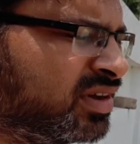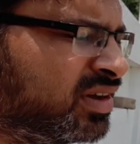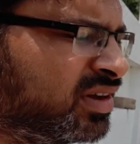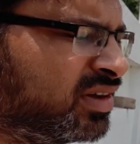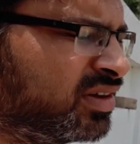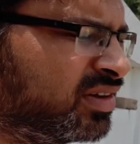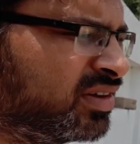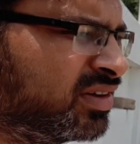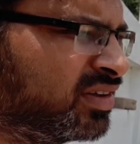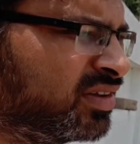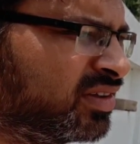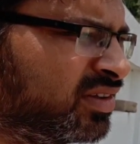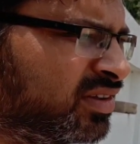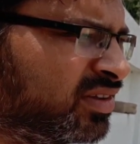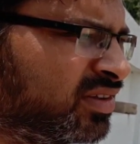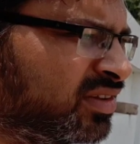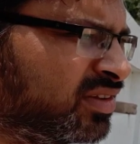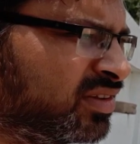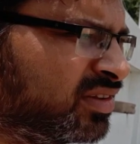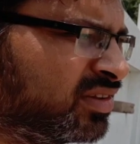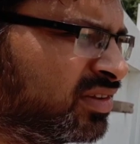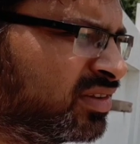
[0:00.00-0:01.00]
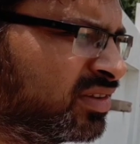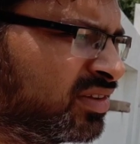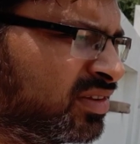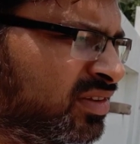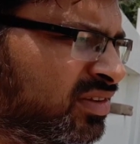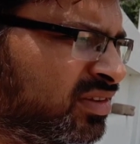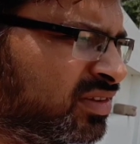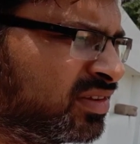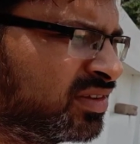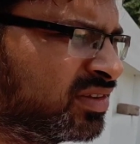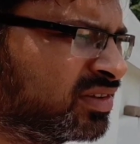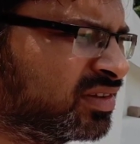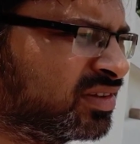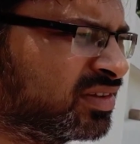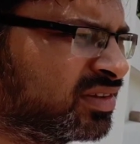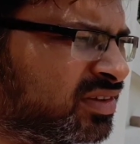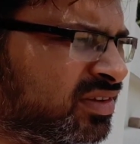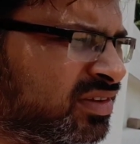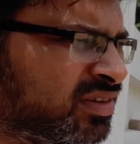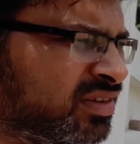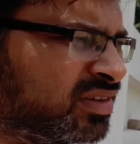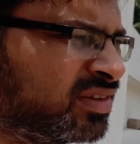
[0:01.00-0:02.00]
हाँ आप आपको दोनों चीज़
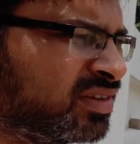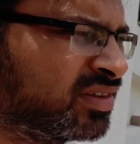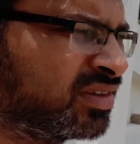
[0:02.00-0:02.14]
बता